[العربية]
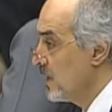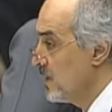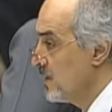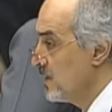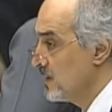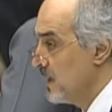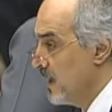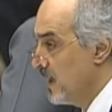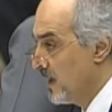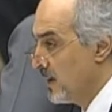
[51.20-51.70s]

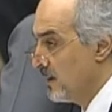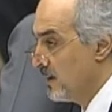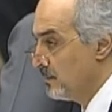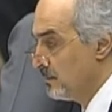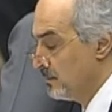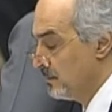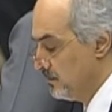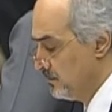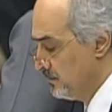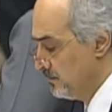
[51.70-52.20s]
لورنس العرب
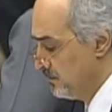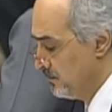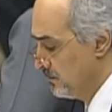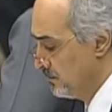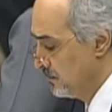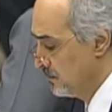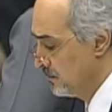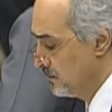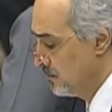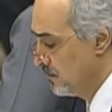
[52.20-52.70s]

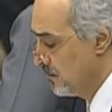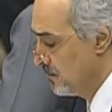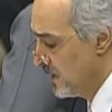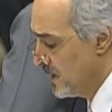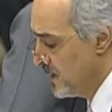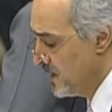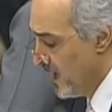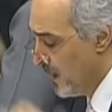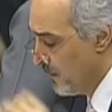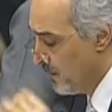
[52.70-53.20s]

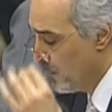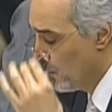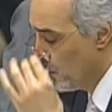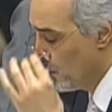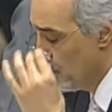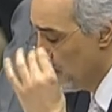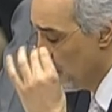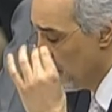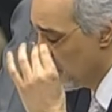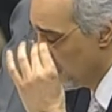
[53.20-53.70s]
يعبث
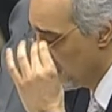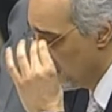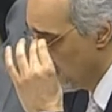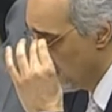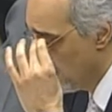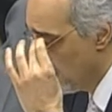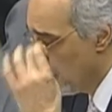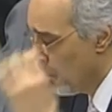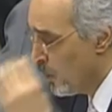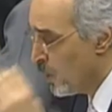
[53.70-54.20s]
بمصير